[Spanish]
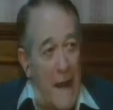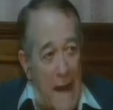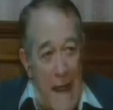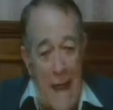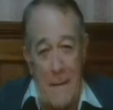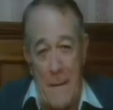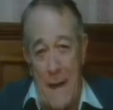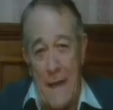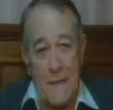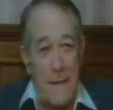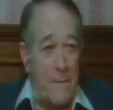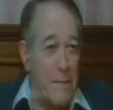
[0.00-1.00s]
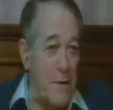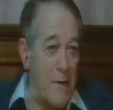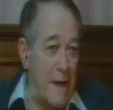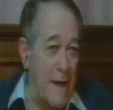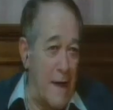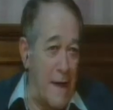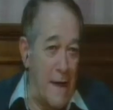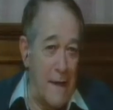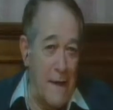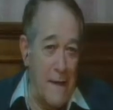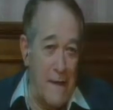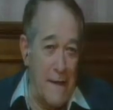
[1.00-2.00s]
cámaras y
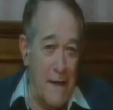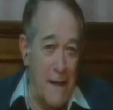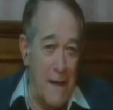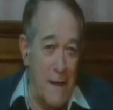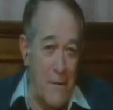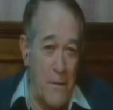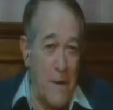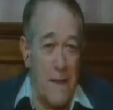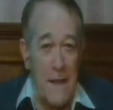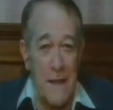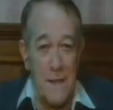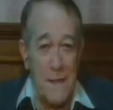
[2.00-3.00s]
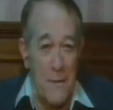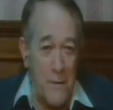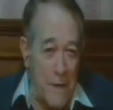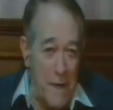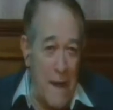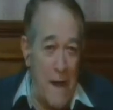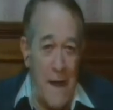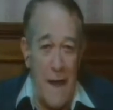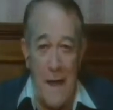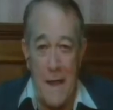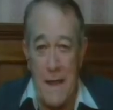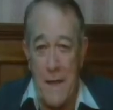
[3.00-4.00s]
ponga este, guardias de
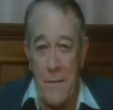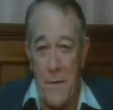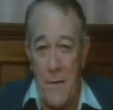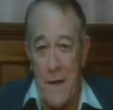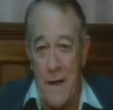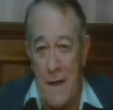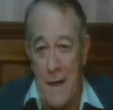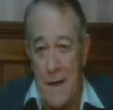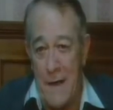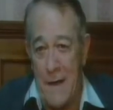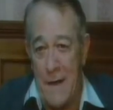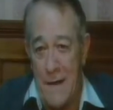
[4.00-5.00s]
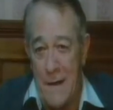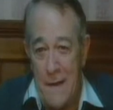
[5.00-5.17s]
seguridad y que ponga